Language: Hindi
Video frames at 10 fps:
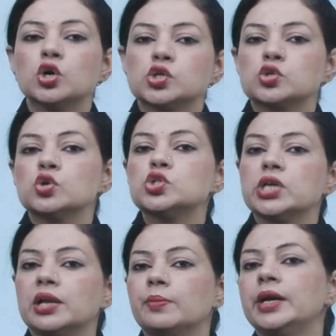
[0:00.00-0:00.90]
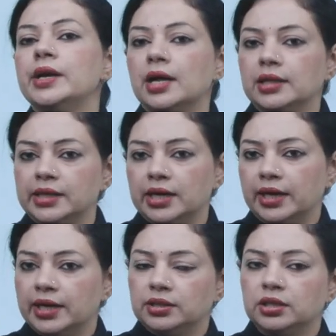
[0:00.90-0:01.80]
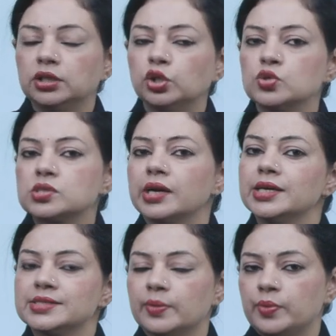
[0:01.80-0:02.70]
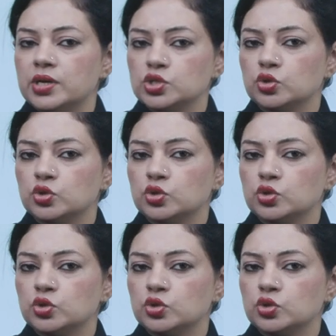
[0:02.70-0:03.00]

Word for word: उसको जेल में डाल दिया गया था तो उसका ये सपना